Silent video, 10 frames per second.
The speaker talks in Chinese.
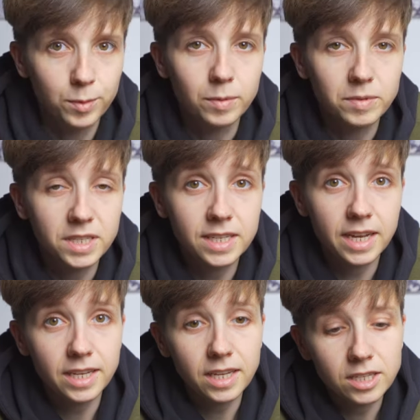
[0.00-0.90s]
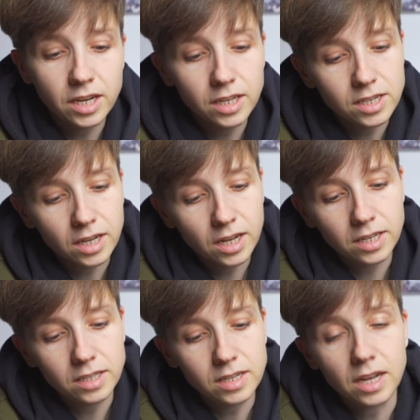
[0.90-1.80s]
我们现在一张一张
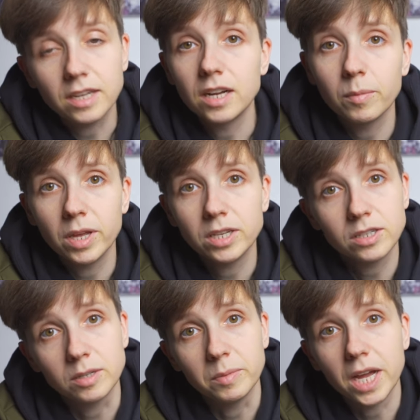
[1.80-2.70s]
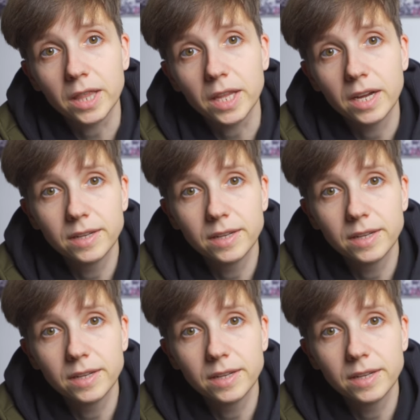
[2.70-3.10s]
看一下上面是什么样的。